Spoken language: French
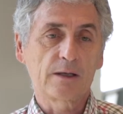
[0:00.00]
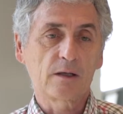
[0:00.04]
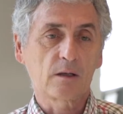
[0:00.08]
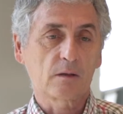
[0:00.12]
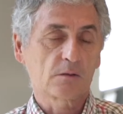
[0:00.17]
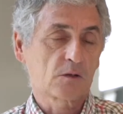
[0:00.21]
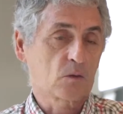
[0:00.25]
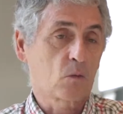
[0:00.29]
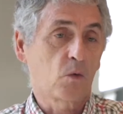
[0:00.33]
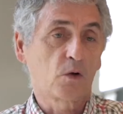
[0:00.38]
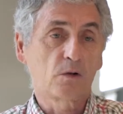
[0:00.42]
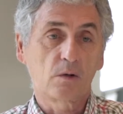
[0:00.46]

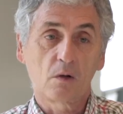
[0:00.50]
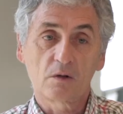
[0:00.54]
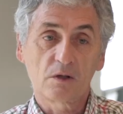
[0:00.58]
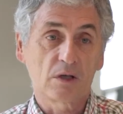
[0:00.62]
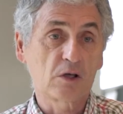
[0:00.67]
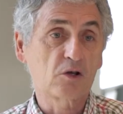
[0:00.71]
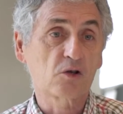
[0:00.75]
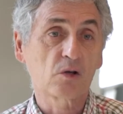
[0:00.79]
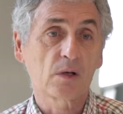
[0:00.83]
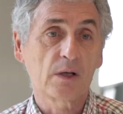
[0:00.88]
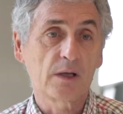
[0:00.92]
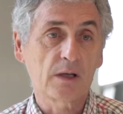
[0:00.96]
ce qu'on a
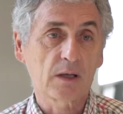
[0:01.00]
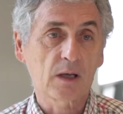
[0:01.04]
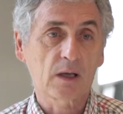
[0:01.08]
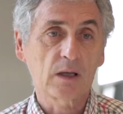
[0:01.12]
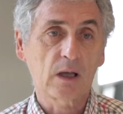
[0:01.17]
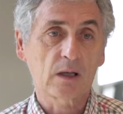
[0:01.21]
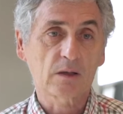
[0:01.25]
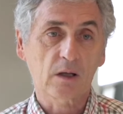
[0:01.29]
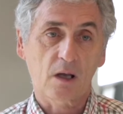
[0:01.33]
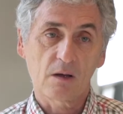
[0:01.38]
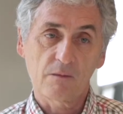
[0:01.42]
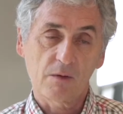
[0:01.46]
déjà écrit
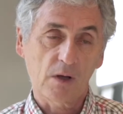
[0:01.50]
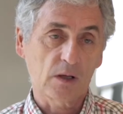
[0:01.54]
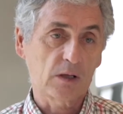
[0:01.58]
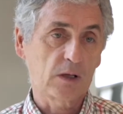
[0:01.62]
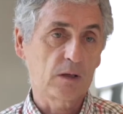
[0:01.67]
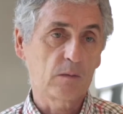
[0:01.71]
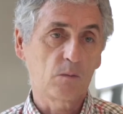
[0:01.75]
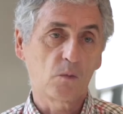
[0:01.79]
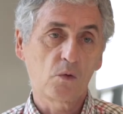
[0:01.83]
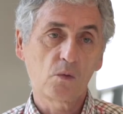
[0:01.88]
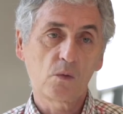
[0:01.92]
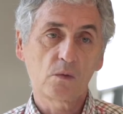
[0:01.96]
à travers les
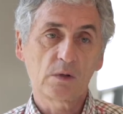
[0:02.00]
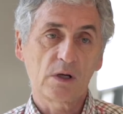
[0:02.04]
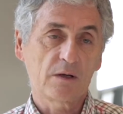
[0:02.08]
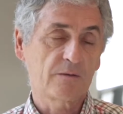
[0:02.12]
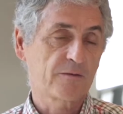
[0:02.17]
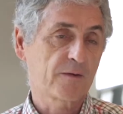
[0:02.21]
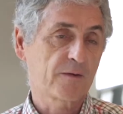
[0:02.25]
mots, les